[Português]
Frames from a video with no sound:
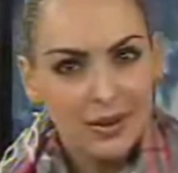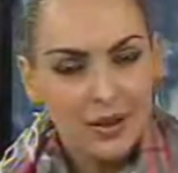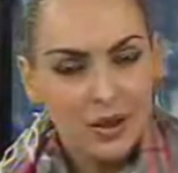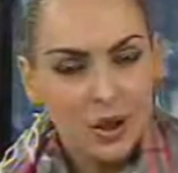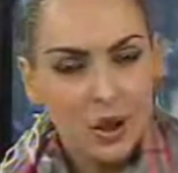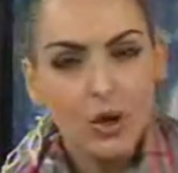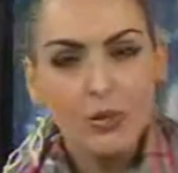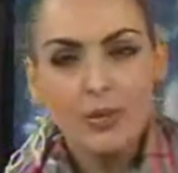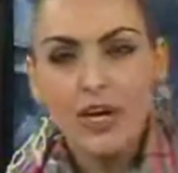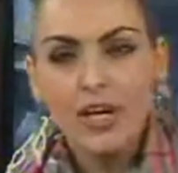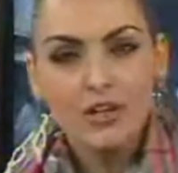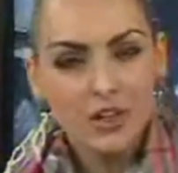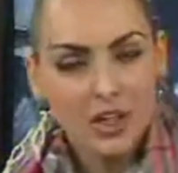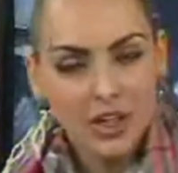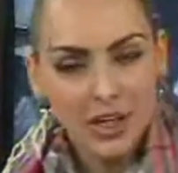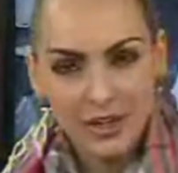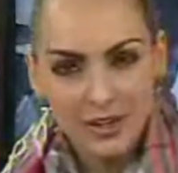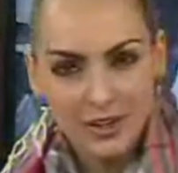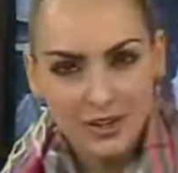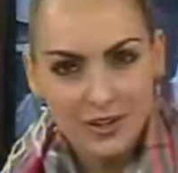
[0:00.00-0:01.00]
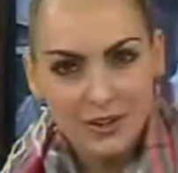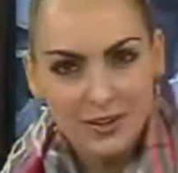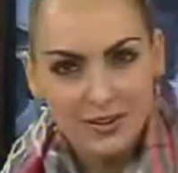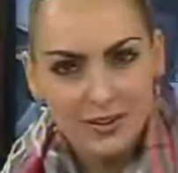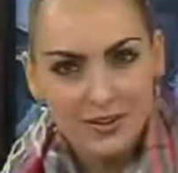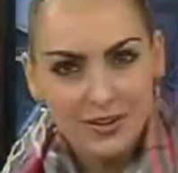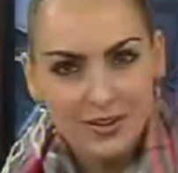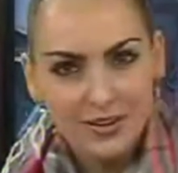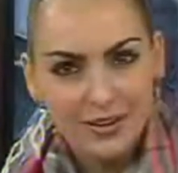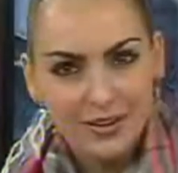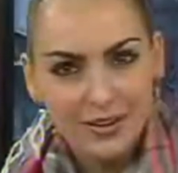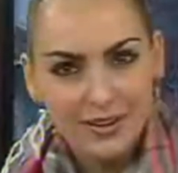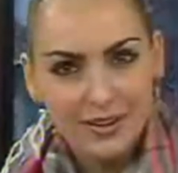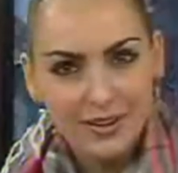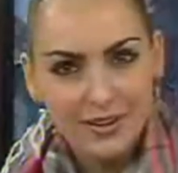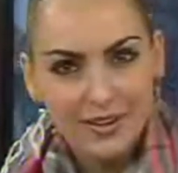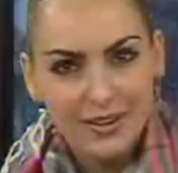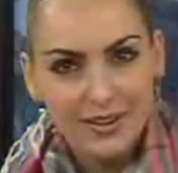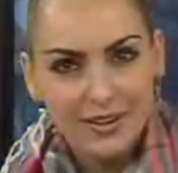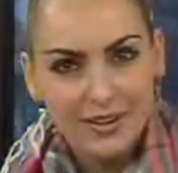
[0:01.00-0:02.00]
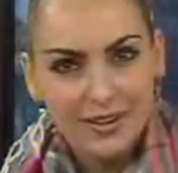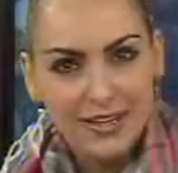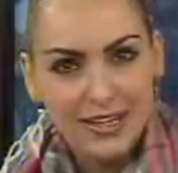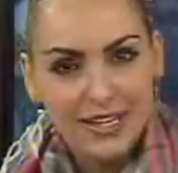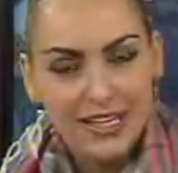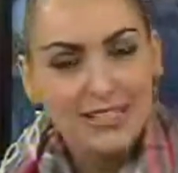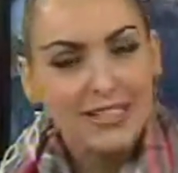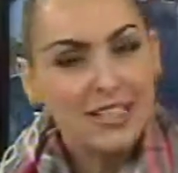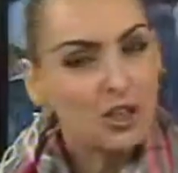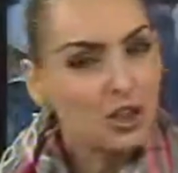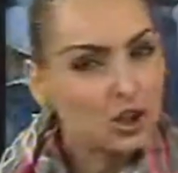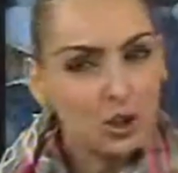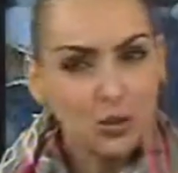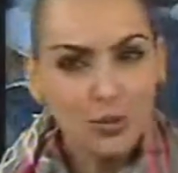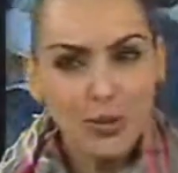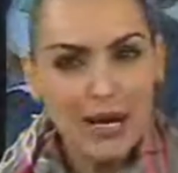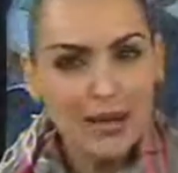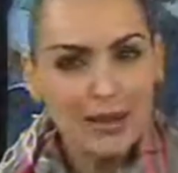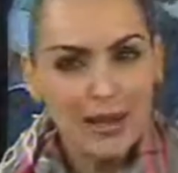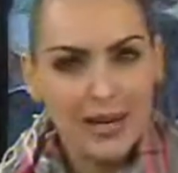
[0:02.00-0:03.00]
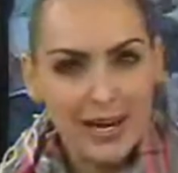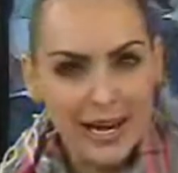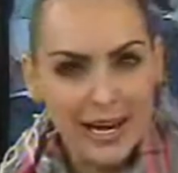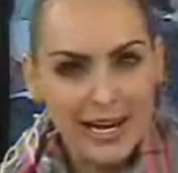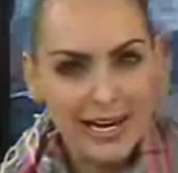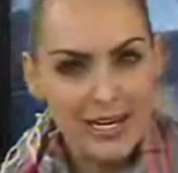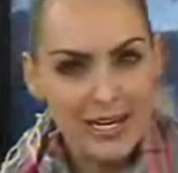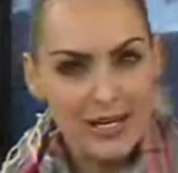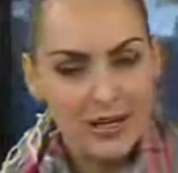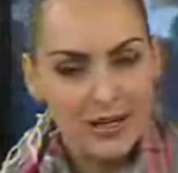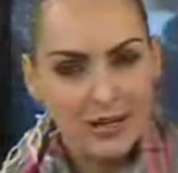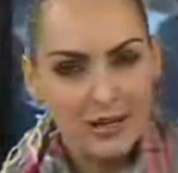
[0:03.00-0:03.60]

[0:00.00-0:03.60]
Ô minha gente, existe uma lei.